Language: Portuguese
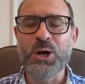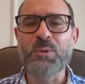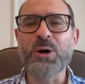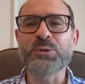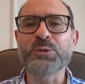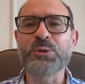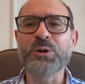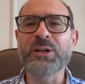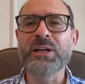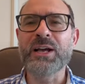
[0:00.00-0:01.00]
O
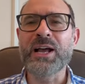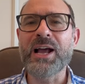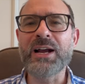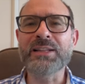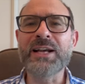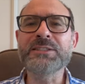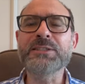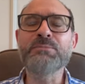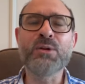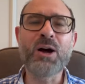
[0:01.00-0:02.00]
autor
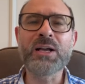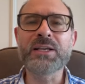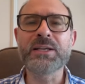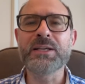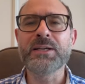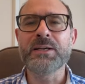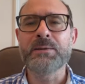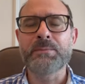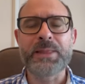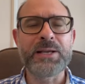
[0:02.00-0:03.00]
Ernest Bloch
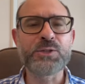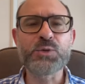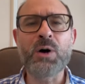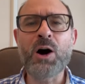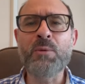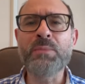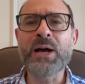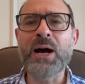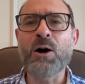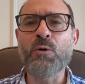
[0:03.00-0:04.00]
em sua
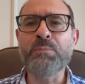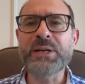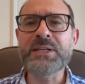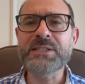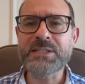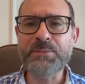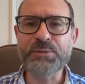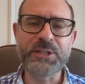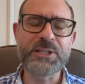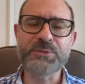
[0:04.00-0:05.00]
obra O
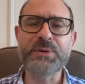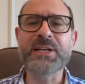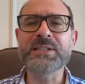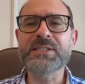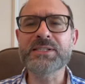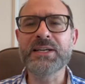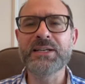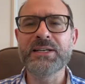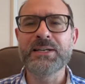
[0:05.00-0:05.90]
Princípio da Esperança,